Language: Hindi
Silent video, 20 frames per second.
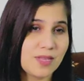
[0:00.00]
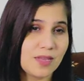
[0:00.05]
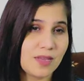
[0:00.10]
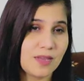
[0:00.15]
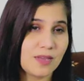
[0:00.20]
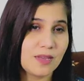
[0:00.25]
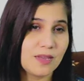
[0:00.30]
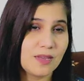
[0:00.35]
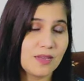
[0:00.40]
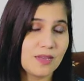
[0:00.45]
शाम
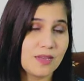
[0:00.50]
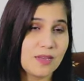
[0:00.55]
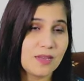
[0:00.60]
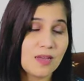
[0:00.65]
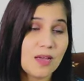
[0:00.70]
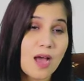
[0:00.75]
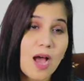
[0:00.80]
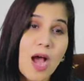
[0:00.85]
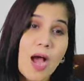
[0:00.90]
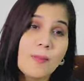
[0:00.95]
से ही
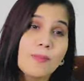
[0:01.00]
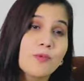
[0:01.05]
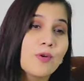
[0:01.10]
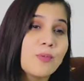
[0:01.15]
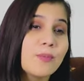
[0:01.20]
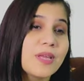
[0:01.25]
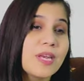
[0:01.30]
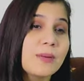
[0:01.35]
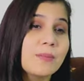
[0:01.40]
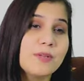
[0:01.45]

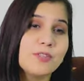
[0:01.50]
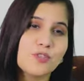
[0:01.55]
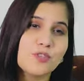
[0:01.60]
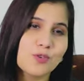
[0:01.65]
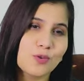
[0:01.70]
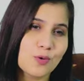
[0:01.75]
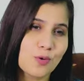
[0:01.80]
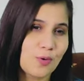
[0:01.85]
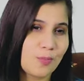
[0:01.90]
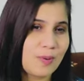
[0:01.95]
आपको मेरे
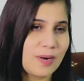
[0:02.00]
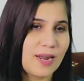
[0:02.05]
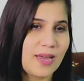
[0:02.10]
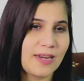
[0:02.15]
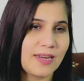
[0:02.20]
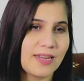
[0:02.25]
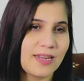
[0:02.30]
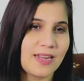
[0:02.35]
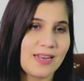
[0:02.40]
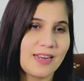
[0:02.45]
बच्चों को
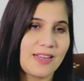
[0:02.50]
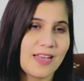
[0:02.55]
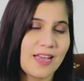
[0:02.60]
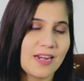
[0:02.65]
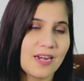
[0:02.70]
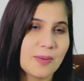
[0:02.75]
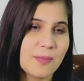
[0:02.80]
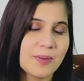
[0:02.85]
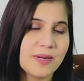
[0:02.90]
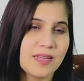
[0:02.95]
पढ़ाने के
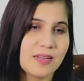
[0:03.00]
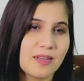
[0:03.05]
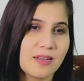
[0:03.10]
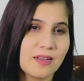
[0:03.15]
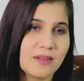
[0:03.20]
लिए आना